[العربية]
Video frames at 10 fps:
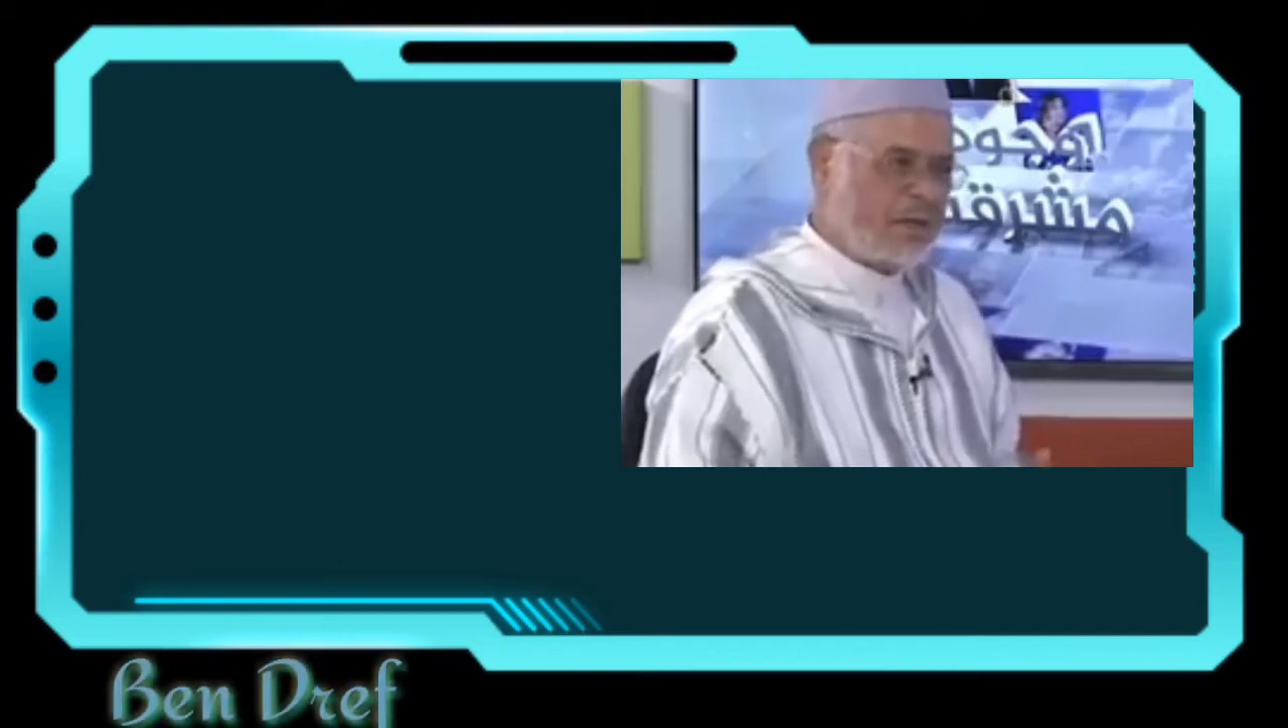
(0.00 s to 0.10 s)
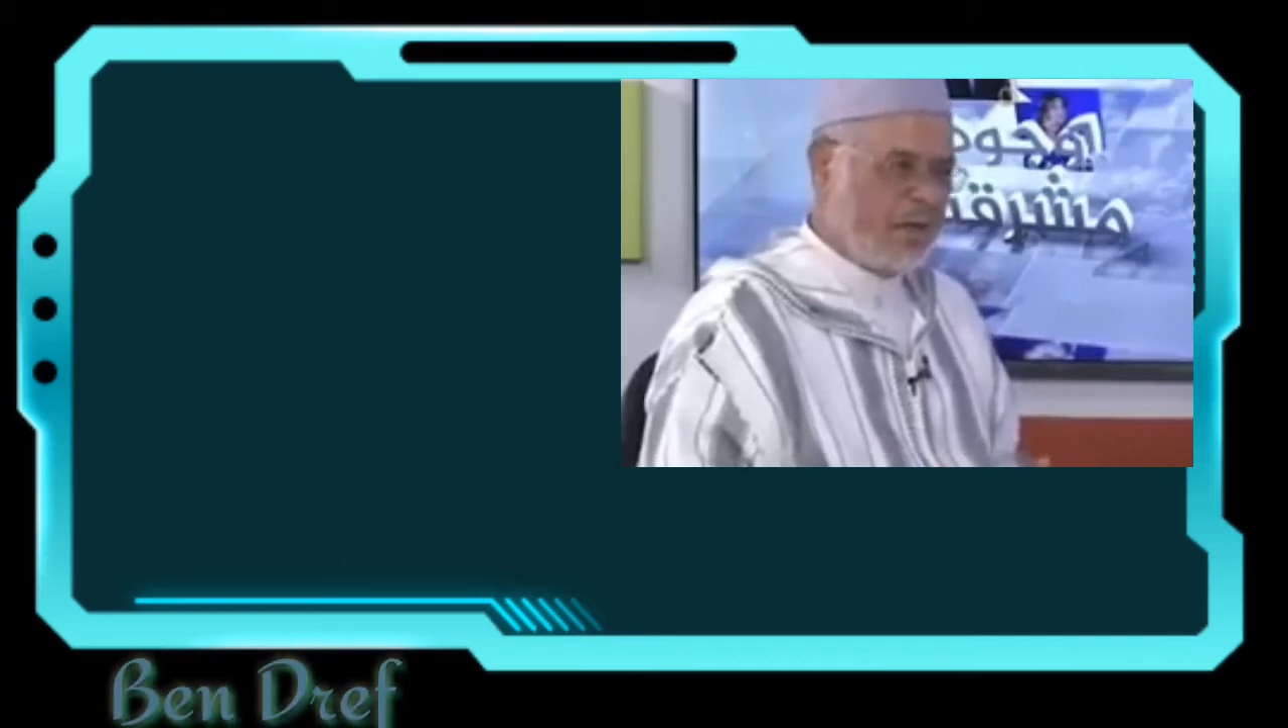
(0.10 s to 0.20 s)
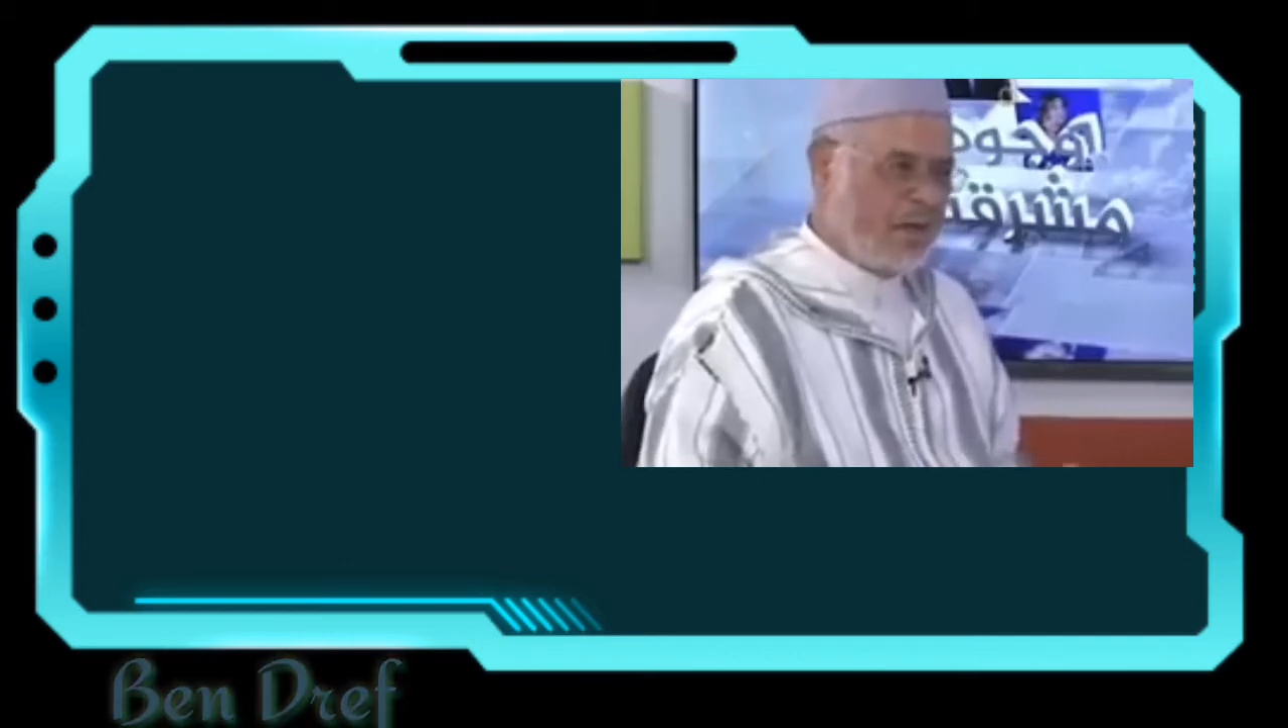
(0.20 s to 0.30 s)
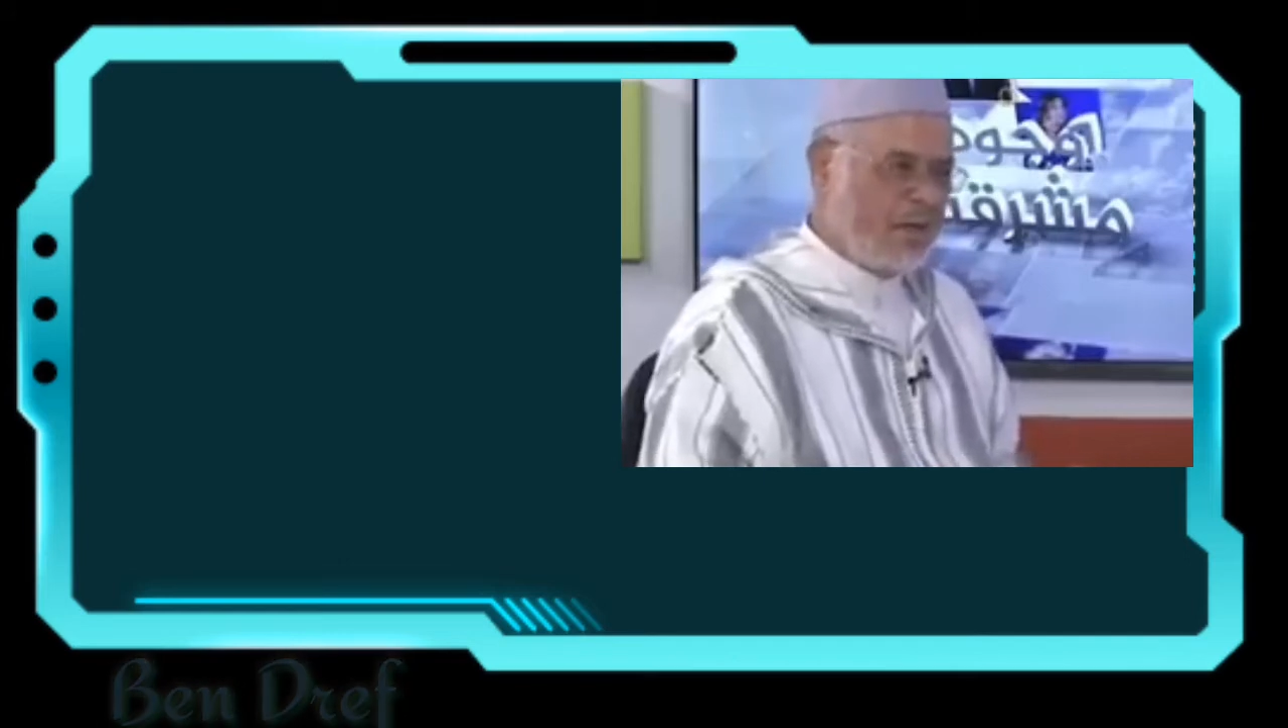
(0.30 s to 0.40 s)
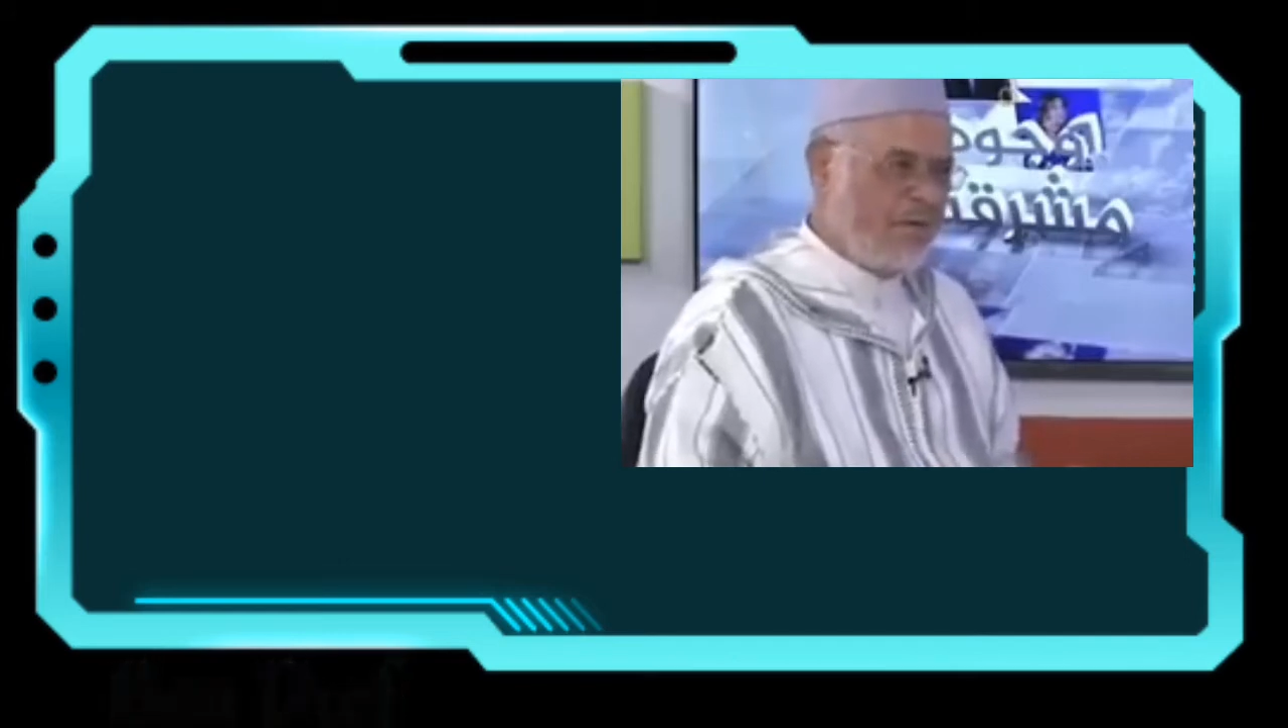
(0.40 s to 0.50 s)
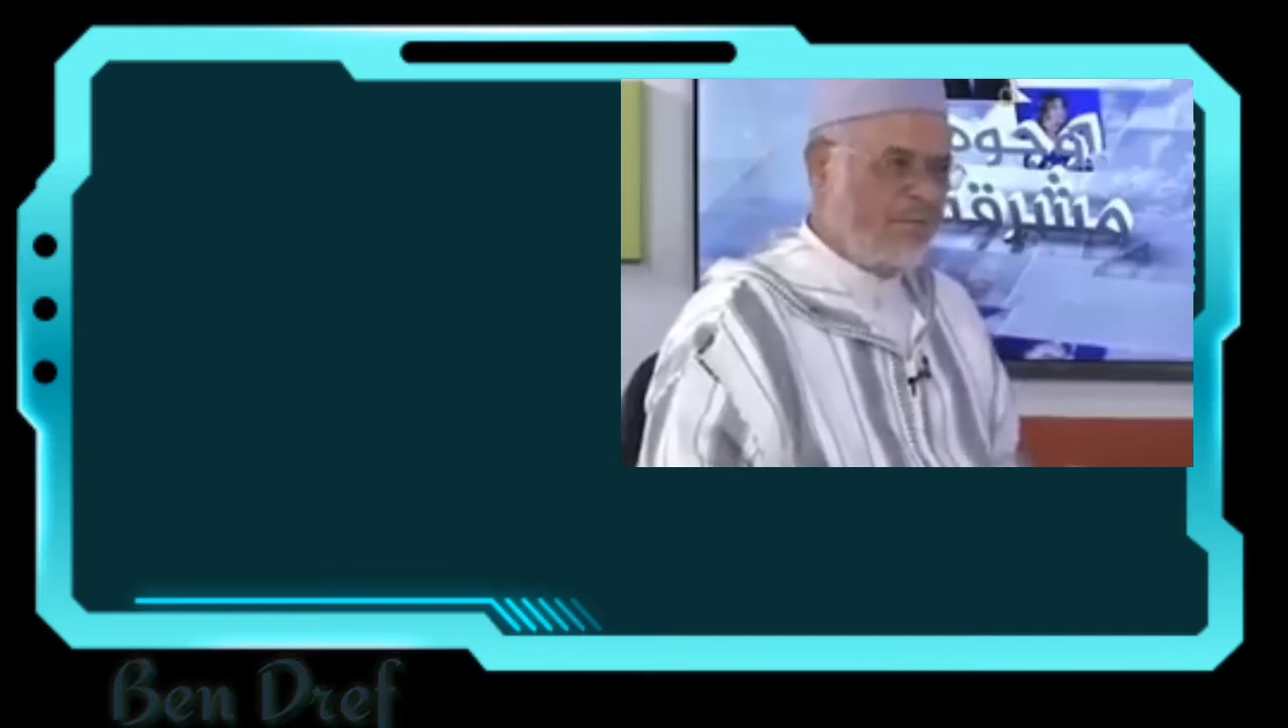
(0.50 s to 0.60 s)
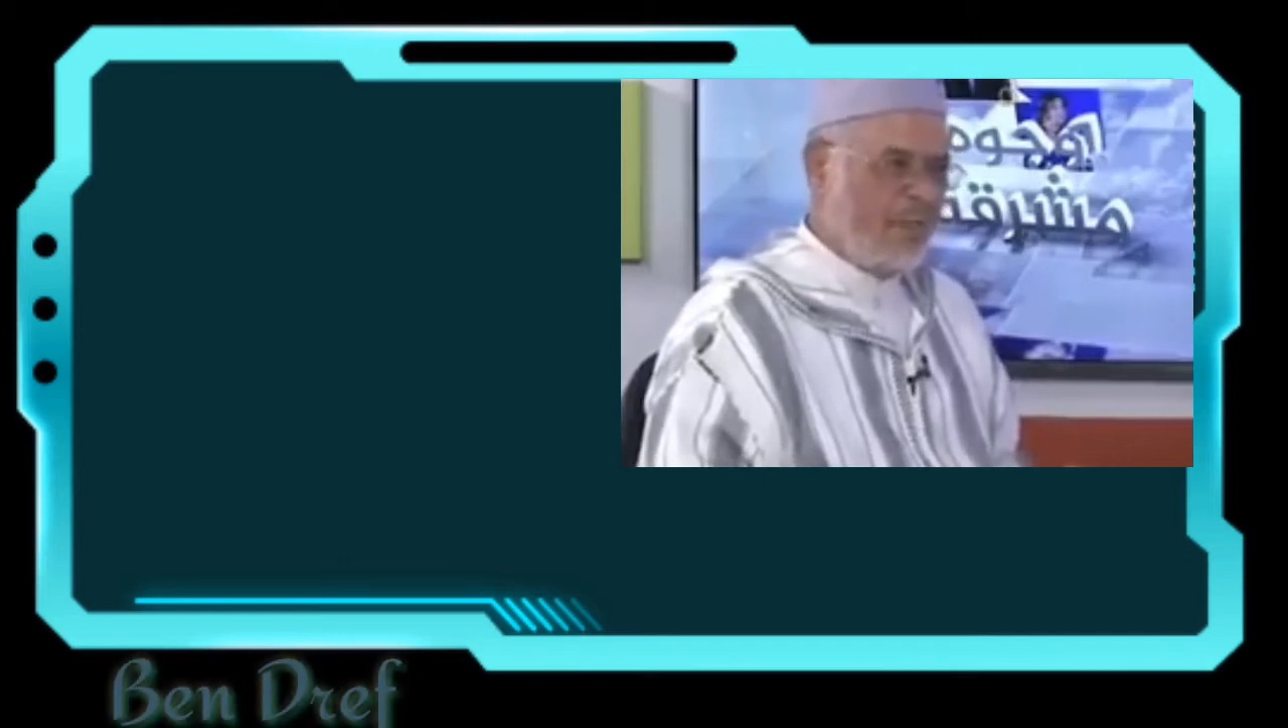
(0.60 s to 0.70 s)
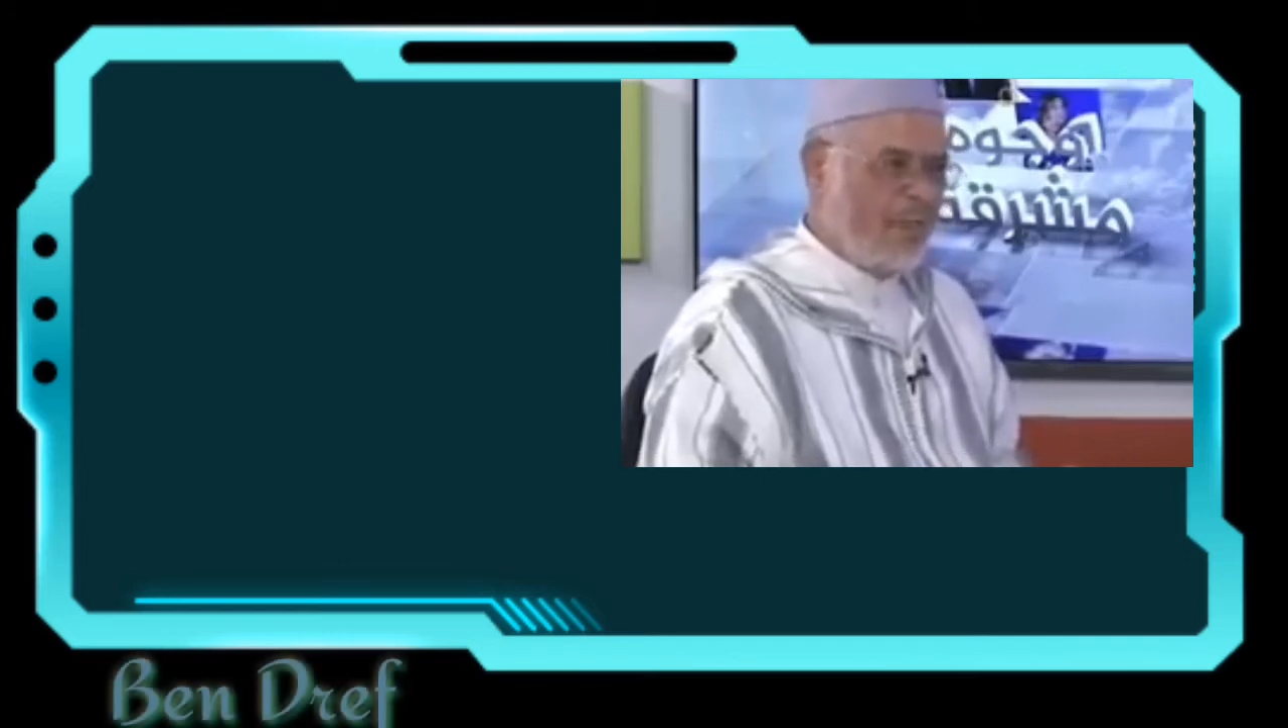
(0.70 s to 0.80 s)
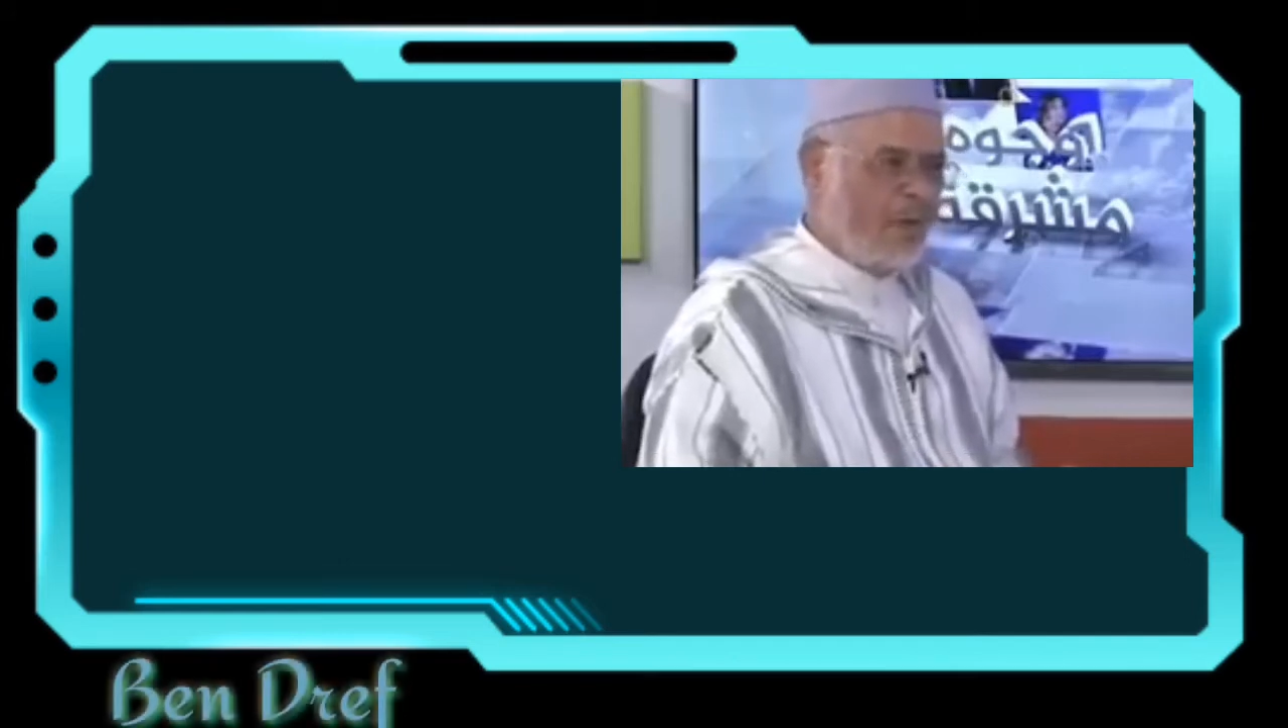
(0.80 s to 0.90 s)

الصحراء